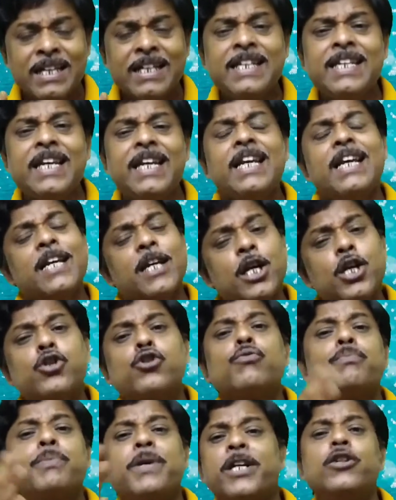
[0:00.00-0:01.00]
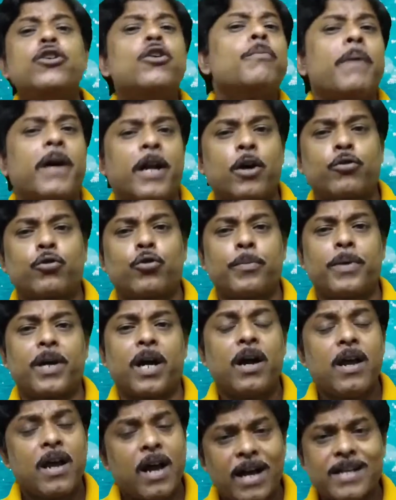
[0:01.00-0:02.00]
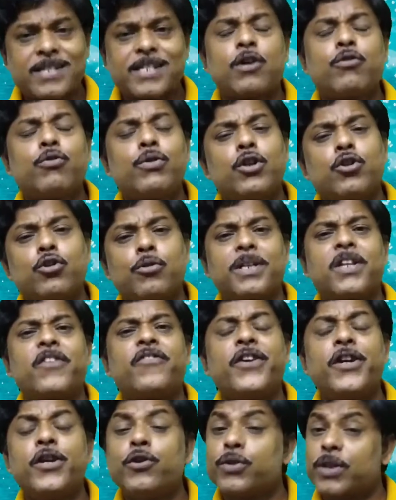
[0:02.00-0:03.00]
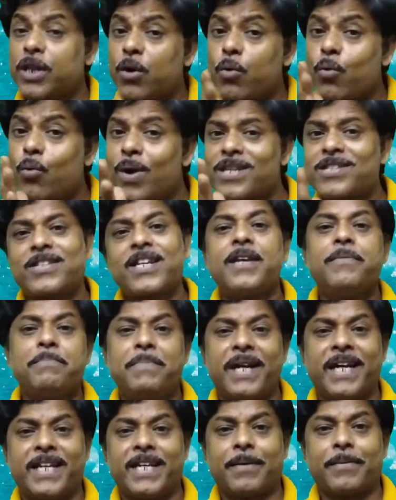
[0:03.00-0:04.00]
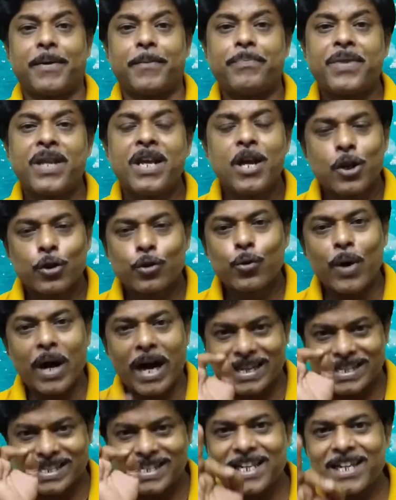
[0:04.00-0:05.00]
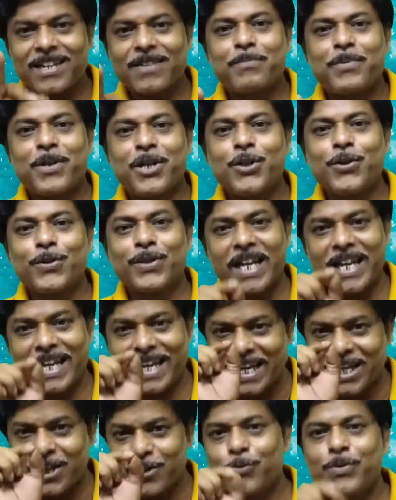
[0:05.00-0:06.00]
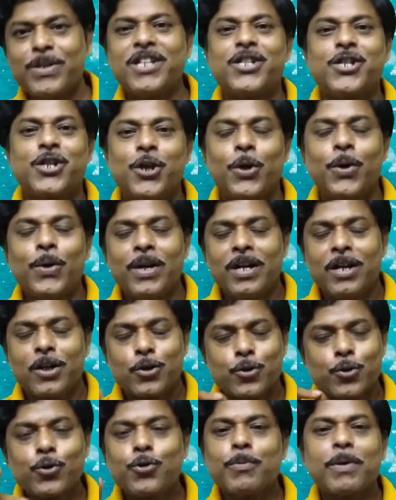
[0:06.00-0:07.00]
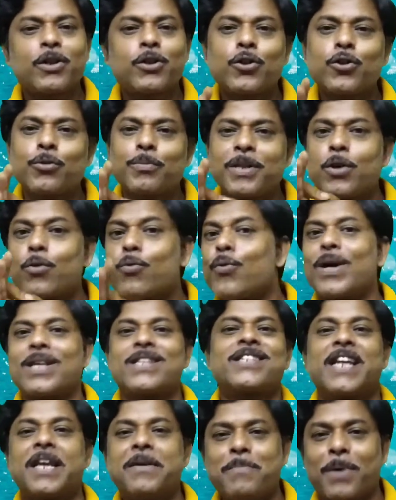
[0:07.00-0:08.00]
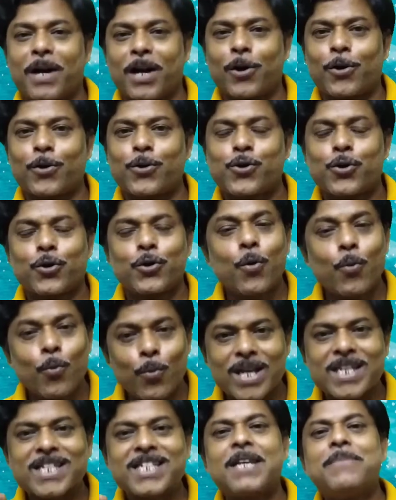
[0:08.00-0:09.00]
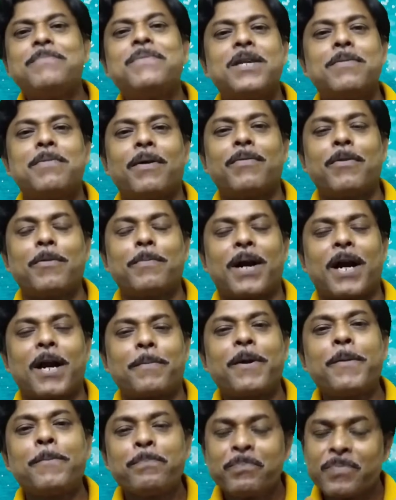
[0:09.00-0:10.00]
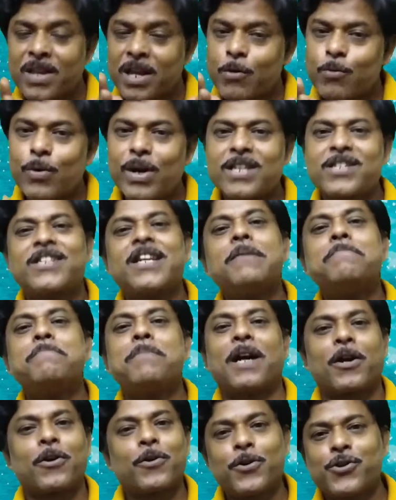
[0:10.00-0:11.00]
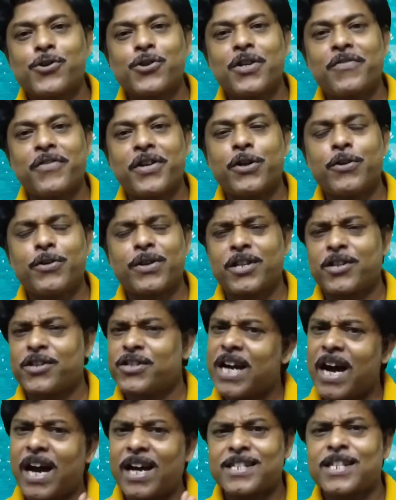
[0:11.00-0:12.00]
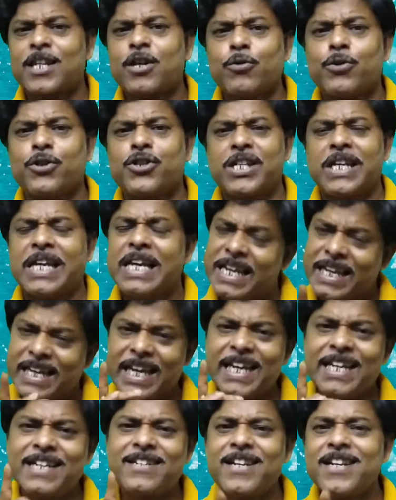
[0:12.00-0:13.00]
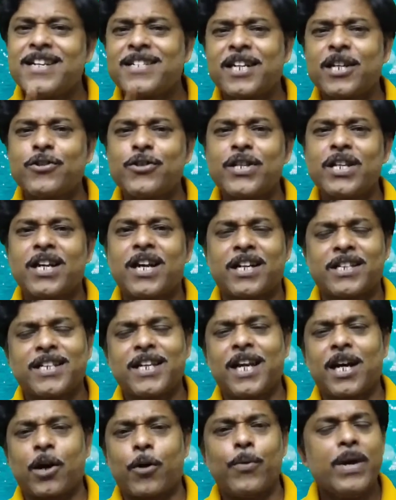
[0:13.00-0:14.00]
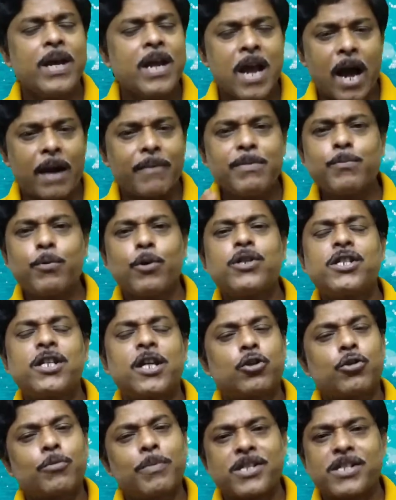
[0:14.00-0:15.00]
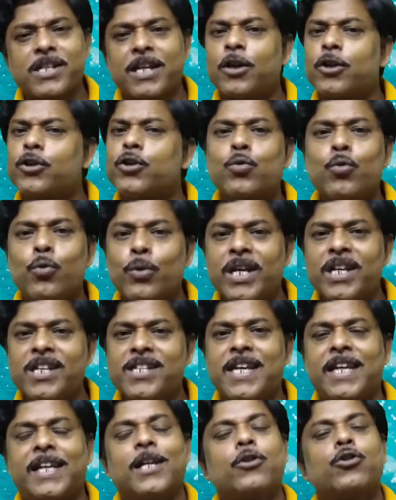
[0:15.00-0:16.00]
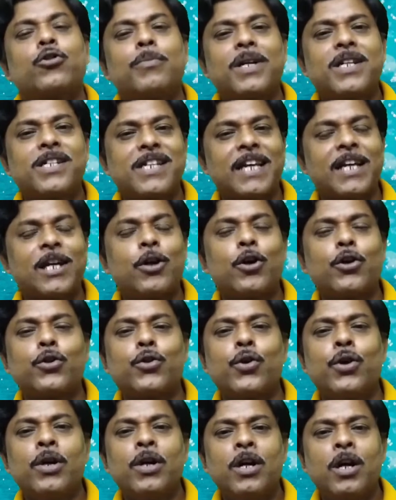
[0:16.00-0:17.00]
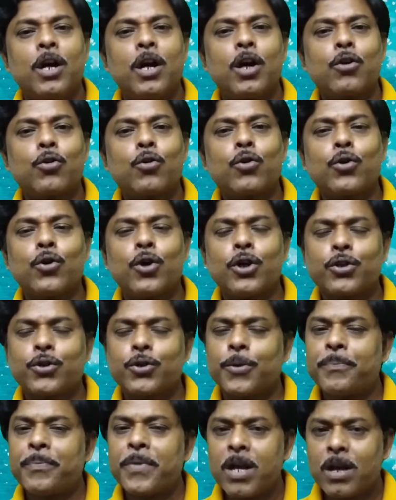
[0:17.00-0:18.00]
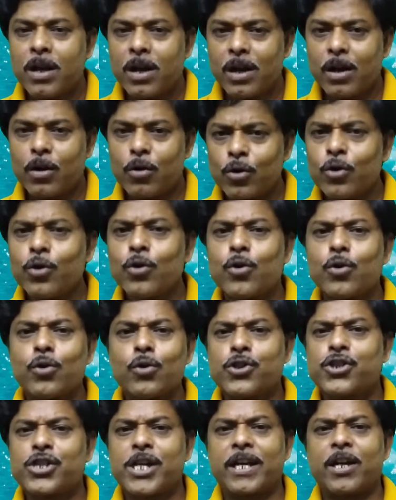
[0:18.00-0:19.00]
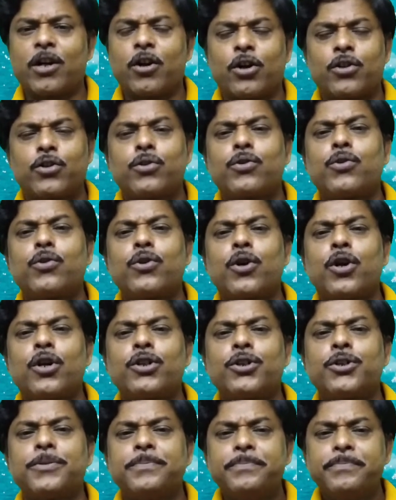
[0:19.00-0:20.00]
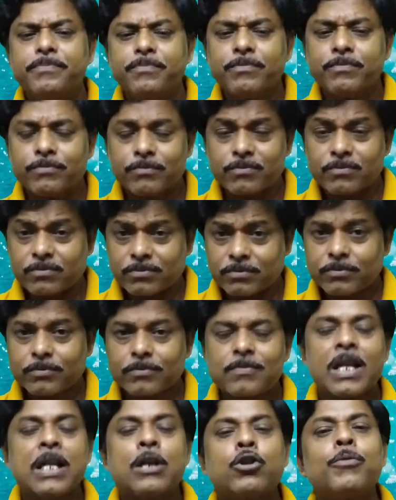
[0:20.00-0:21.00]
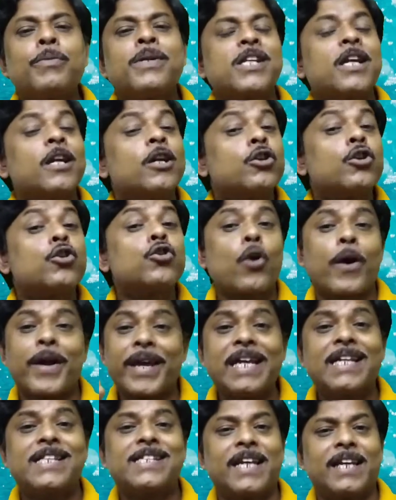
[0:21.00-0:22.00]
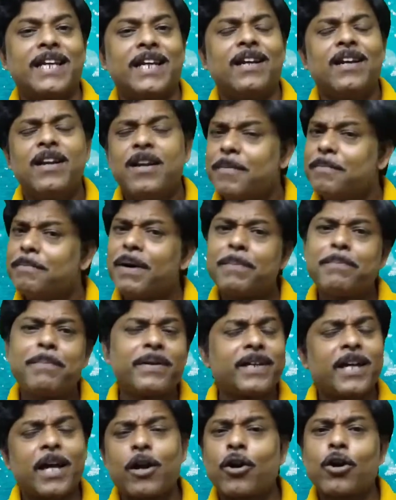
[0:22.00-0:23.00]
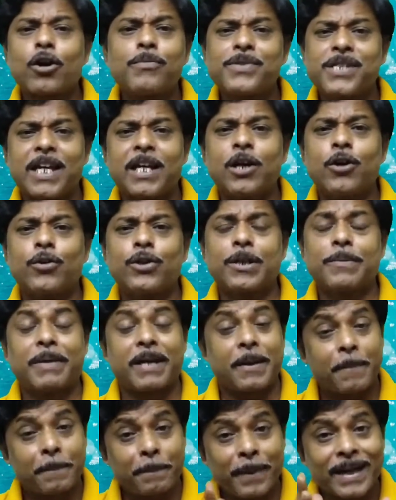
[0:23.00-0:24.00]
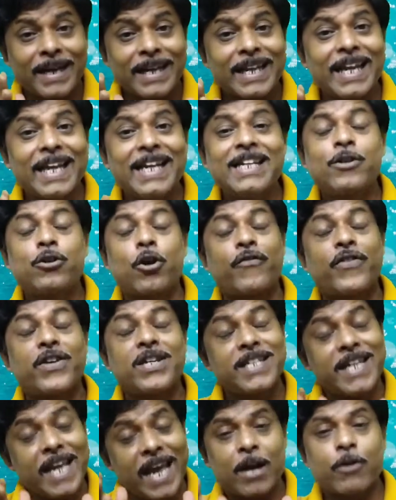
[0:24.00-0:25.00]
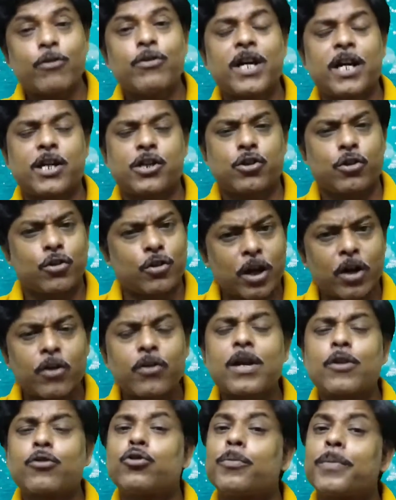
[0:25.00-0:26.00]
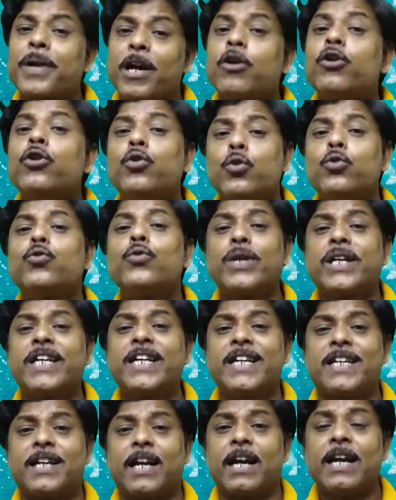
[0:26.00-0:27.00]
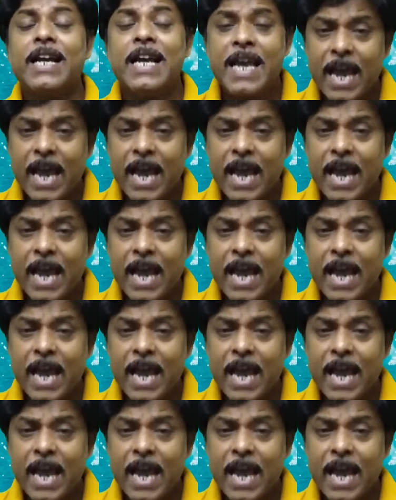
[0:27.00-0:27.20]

নিয়ে কিছু ভিডিও বানাও তোমরা আশা করি তোমাদের ভিডিওতে ওয়াশ টাইম বেড়ে যাবে তো আজকের ভিডিওটা এইটুকুনি ছিল শুধুমাত্র তোমাদের ওয়াচ টাইম বাড়ানোর জন্য ওয়াচ টাইম কিভাবে বাড়াবে তো ওয়াচ টাইম বাড়ানোর জন্য ভিডিওটা দিয়েছি আশা করছি এই ট্রিক্সটা যদি কাজে লাগাও আমি বলছি না তোমার চ্যানেল তো কুকিং চ্যানেল তোমার চ্যানেল হয়তো কোনো হয়তো অন্য কোনো চ্যানেল হয়তো কোনো হয়তো তোমার চ্যানেল তো ড্রয়িং এর চ্যানেল বা নানা রকম চ্যানেল হতে পারে বাট এই টপিক নিয়ে এখন কাজ করো কারণ তোমরা এখন নতুন ক্রিয়েটার